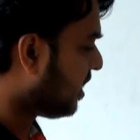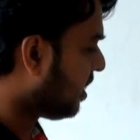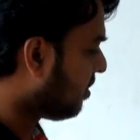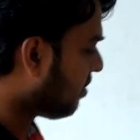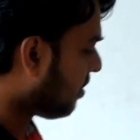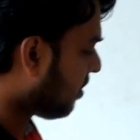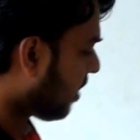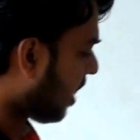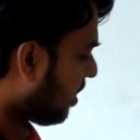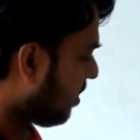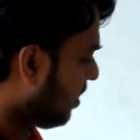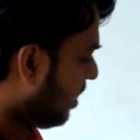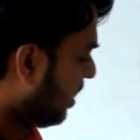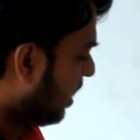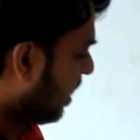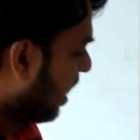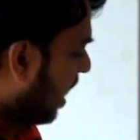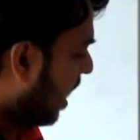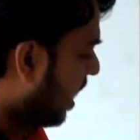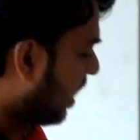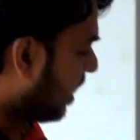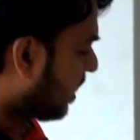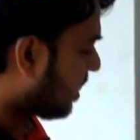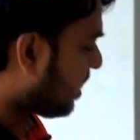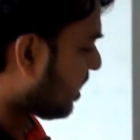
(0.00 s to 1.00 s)
সেম
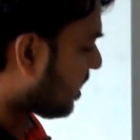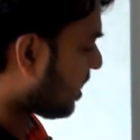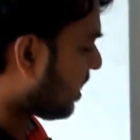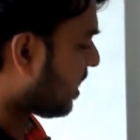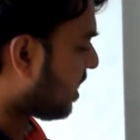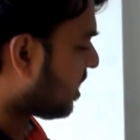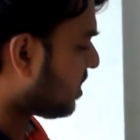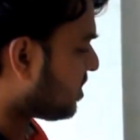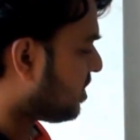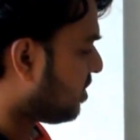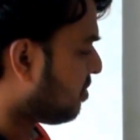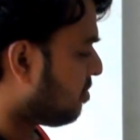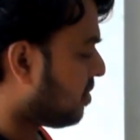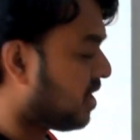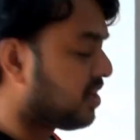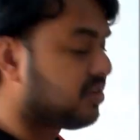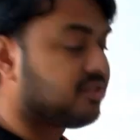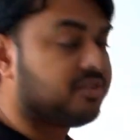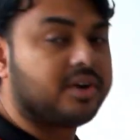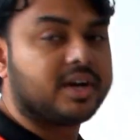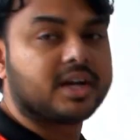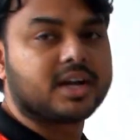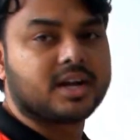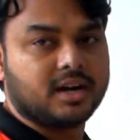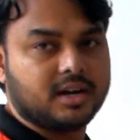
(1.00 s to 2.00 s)
আরেকটা কালার আছে ম্যাট
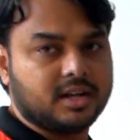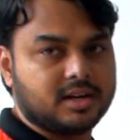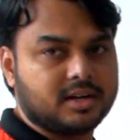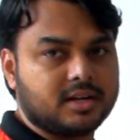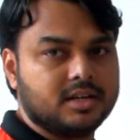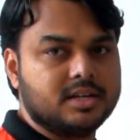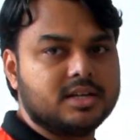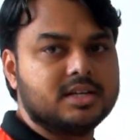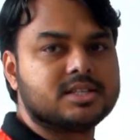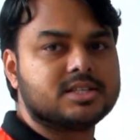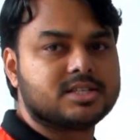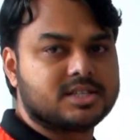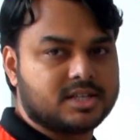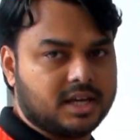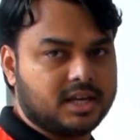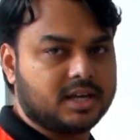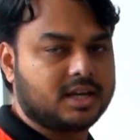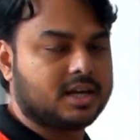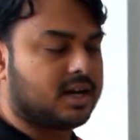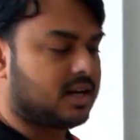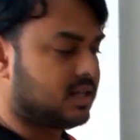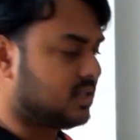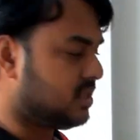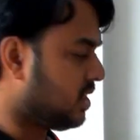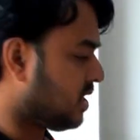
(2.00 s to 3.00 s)
গ্রে কালার ছাই
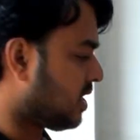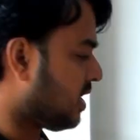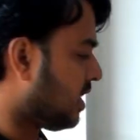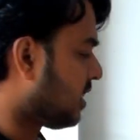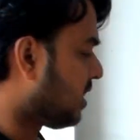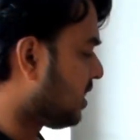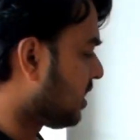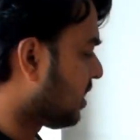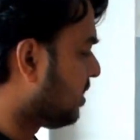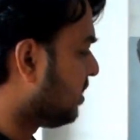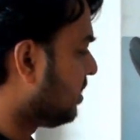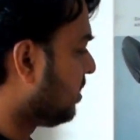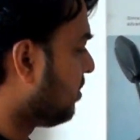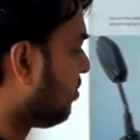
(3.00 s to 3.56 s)
কালার যে কালারটাকে